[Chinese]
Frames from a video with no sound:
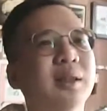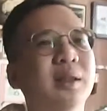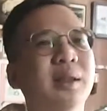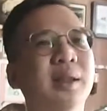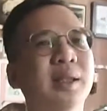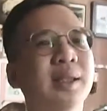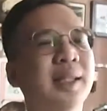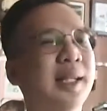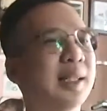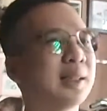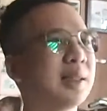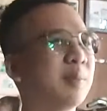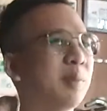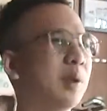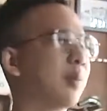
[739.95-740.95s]
人呐
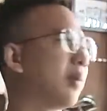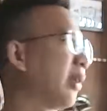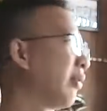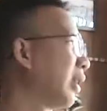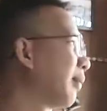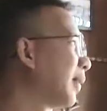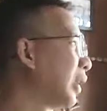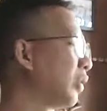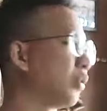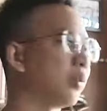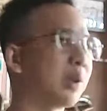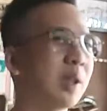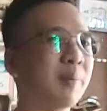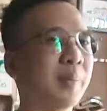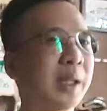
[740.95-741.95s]
是没有办法满
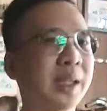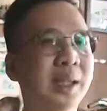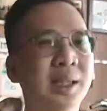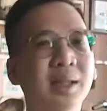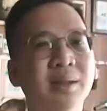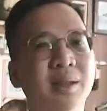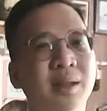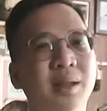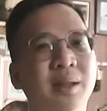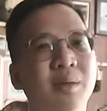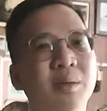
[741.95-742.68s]
足到每一个人的。